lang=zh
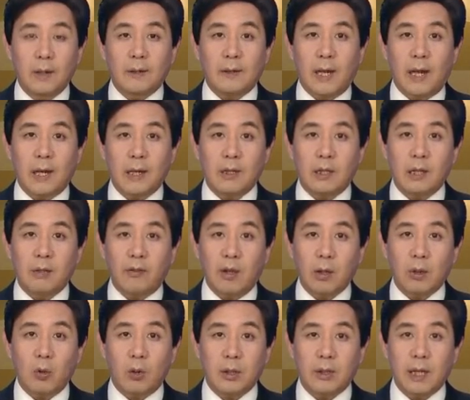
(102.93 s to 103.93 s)
在西
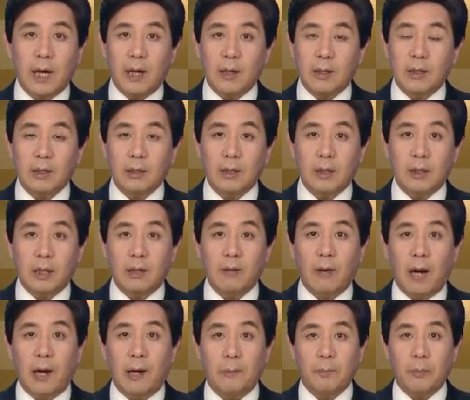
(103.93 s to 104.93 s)
非国家科特迪
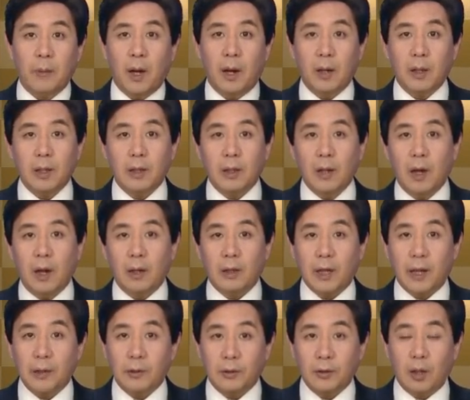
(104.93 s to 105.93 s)
瓦二零零二
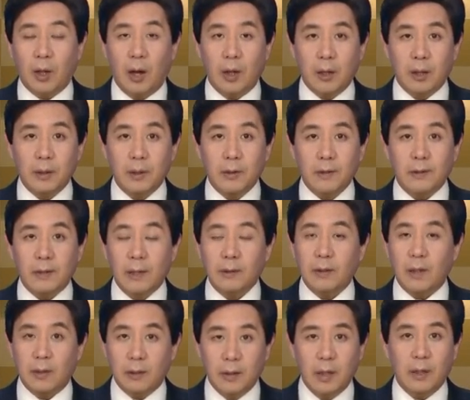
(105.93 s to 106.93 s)
年至二零零三
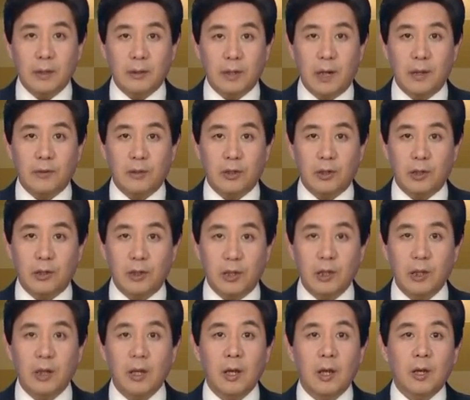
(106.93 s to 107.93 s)
年内战时
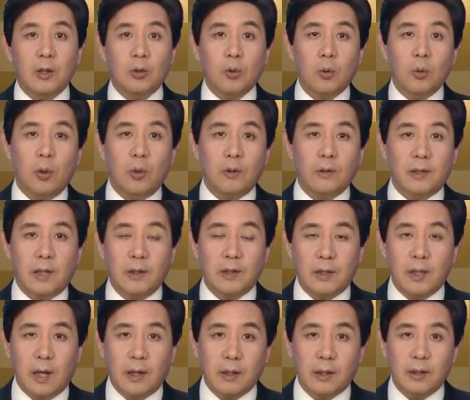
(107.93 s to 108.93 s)
期，中共曾
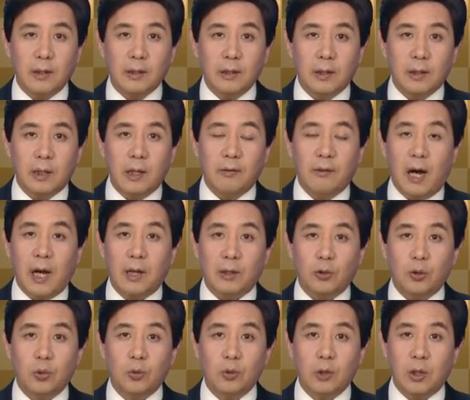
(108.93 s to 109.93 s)
向科特迪瓦
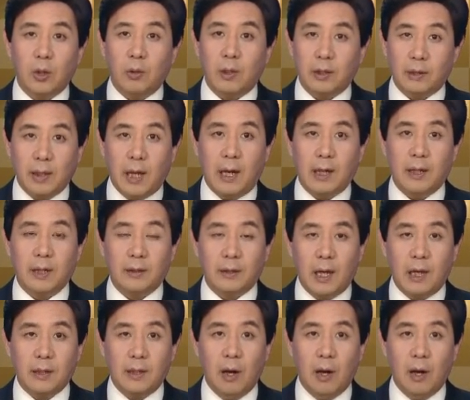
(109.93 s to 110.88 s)
出售了大量弹